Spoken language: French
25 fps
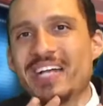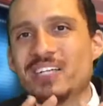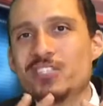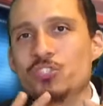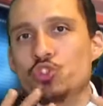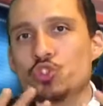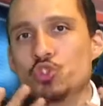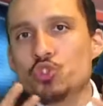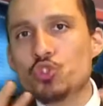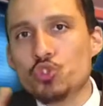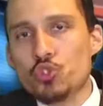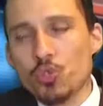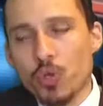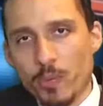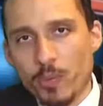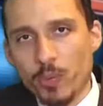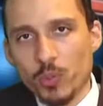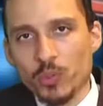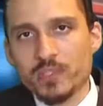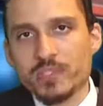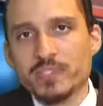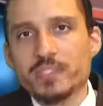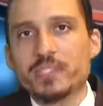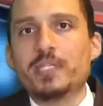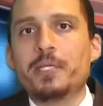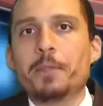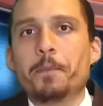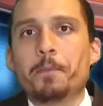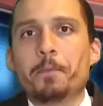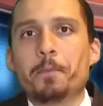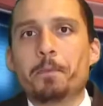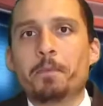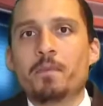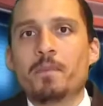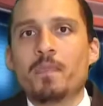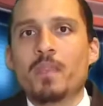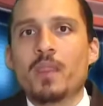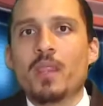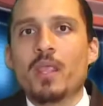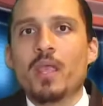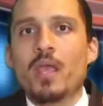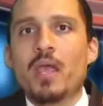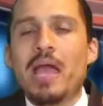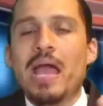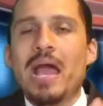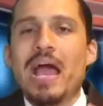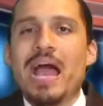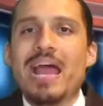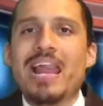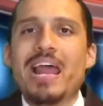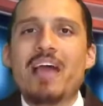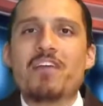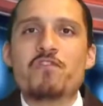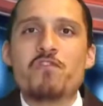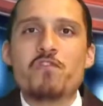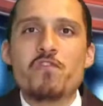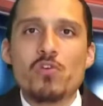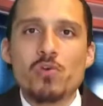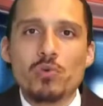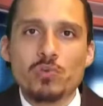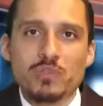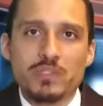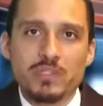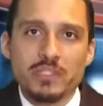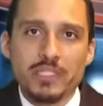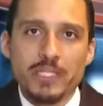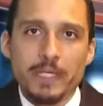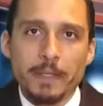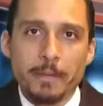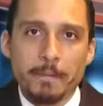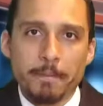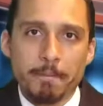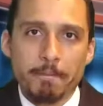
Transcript: s'opposer à la volonté